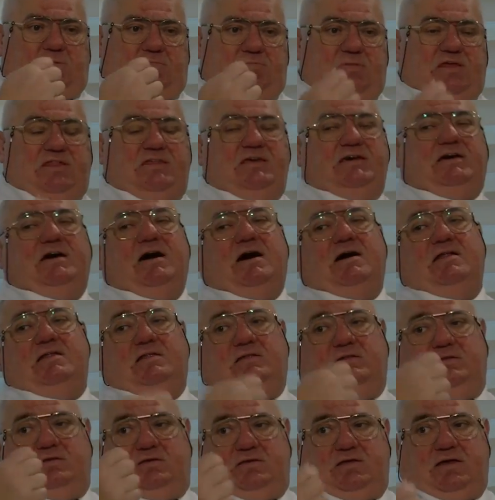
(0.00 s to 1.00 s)
medikal
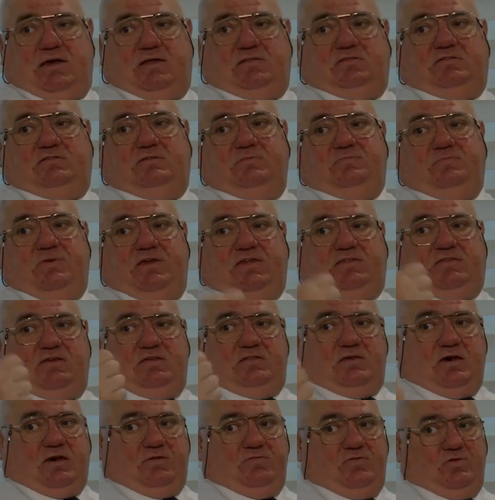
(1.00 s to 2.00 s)
yani tıbbi
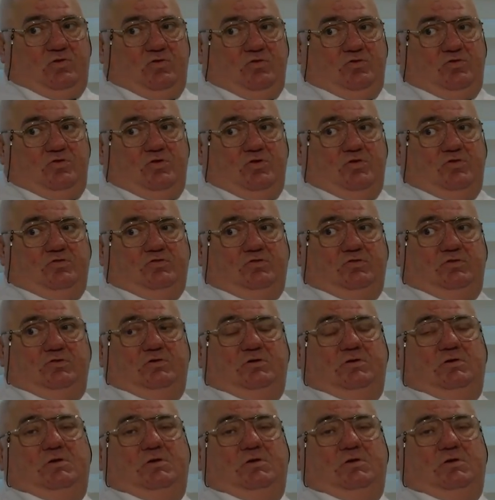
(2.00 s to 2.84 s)
tedavi görüyor.